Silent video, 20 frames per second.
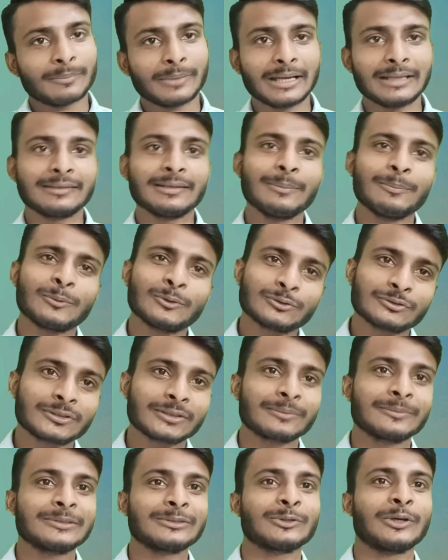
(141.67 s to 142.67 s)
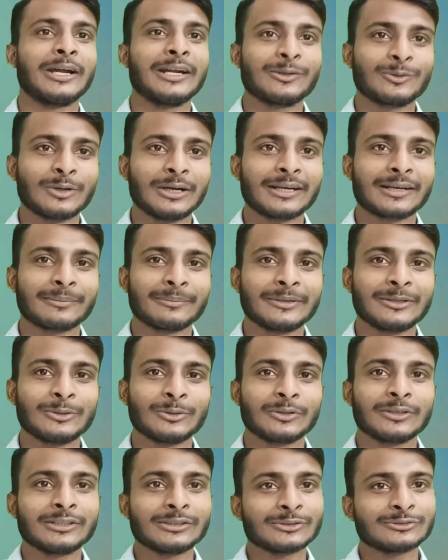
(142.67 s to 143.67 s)
भाई साहब पोस्टिंग भी तो हेड क्वार्टर में ही
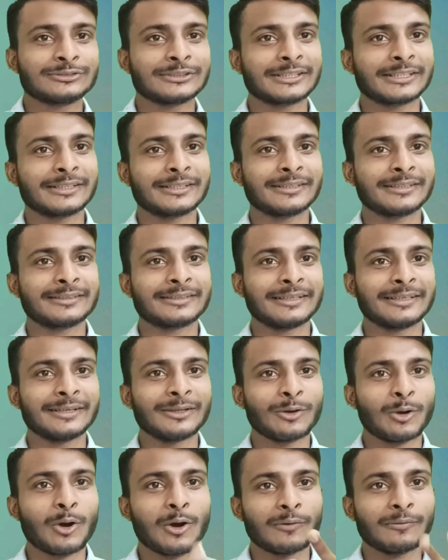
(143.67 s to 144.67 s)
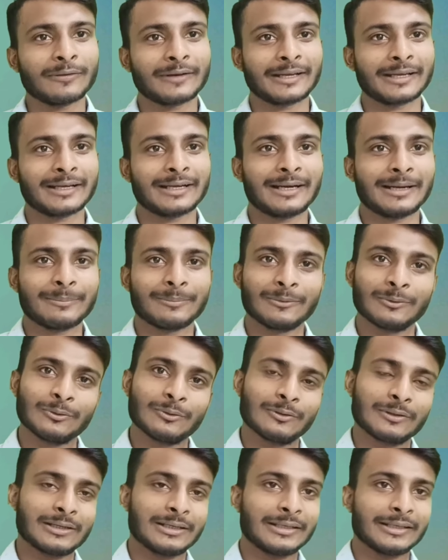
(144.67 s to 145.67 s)
होगी तो सैटरडे संडे ऑफ रहेगा आप
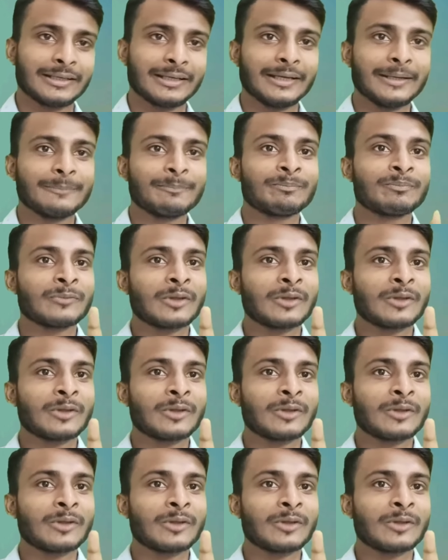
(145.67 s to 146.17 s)
लोगों का ठीक है